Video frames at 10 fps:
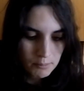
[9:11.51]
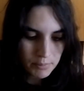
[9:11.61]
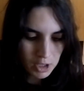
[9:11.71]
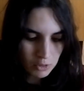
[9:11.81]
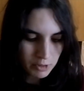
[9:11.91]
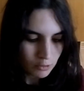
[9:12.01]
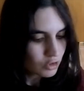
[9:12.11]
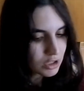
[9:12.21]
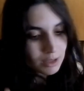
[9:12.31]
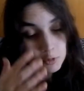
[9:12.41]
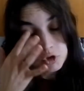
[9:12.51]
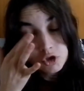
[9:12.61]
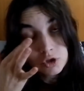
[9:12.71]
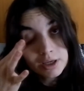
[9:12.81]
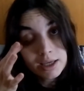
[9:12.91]
Pero me gusta
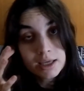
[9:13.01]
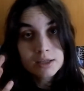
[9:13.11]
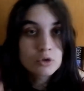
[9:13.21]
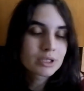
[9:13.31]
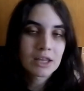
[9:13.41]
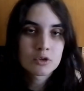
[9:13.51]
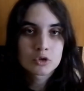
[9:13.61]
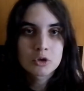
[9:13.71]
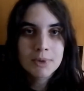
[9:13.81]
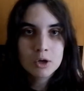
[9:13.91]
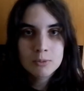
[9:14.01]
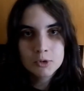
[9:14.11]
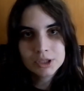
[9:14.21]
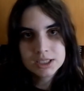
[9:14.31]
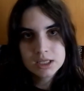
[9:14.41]
mucho que tanto Dorma
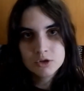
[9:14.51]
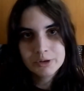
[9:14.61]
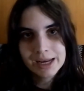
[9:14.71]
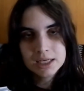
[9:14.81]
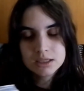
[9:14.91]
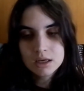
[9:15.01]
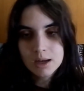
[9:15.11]
como otras editoriales